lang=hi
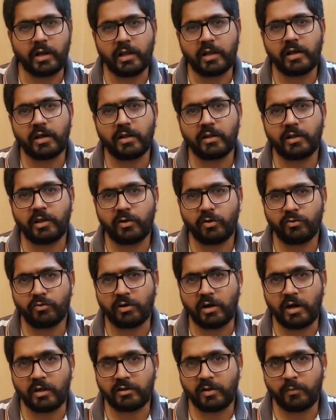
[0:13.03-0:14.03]
क्लिक करते हैं और
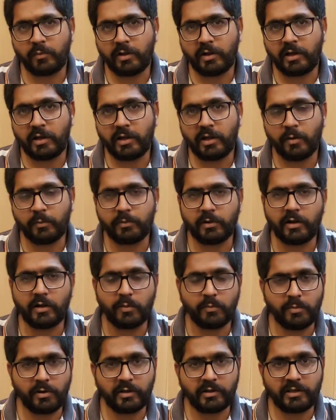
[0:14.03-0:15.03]
साथ ही मैंने अपना
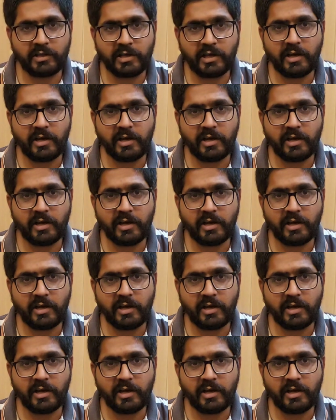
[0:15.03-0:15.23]
नंबर